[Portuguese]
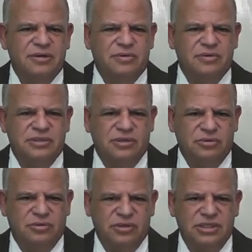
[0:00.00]
Os
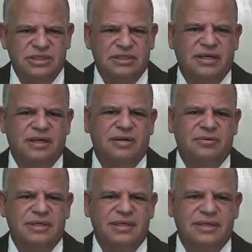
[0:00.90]
autores
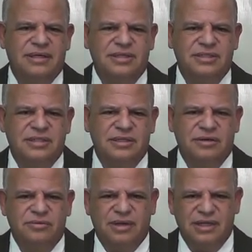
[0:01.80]
narraram que
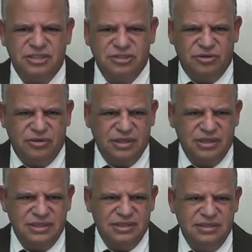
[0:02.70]
adquiriram as
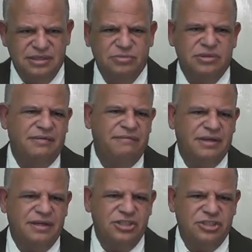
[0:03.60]
drogas de um
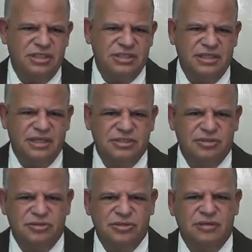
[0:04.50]
traficante na cidade de
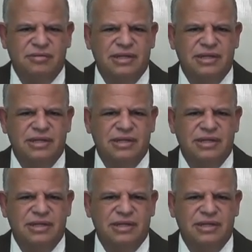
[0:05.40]
São José do